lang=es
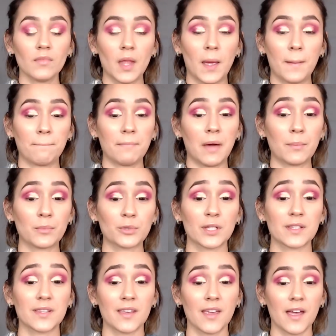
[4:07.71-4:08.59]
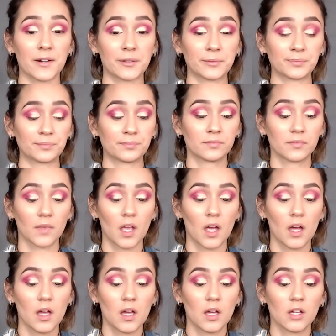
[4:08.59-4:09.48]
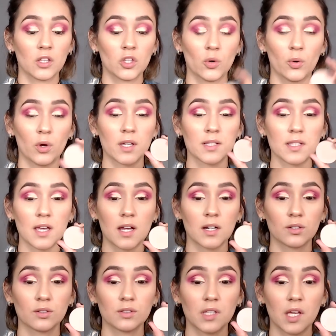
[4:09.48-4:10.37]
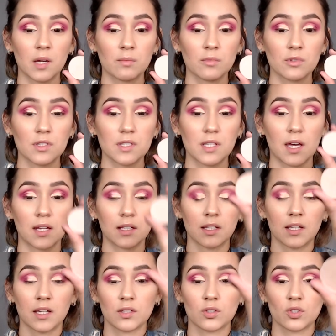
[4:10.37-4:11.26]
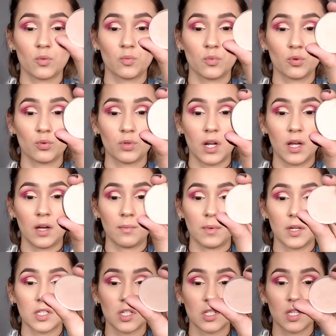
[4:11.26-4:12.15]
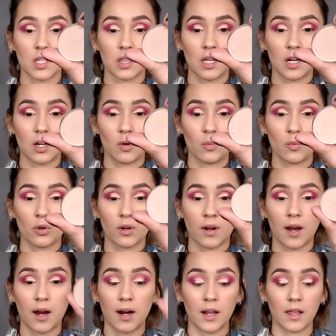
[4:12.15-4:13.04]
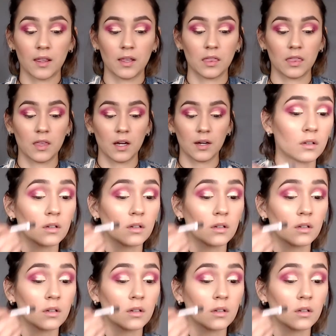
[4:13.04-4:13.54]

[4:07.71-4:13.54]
Vamos a sellar. Yo voy a sellar con Diamond Sand, que es como una bellecita, como una caradita.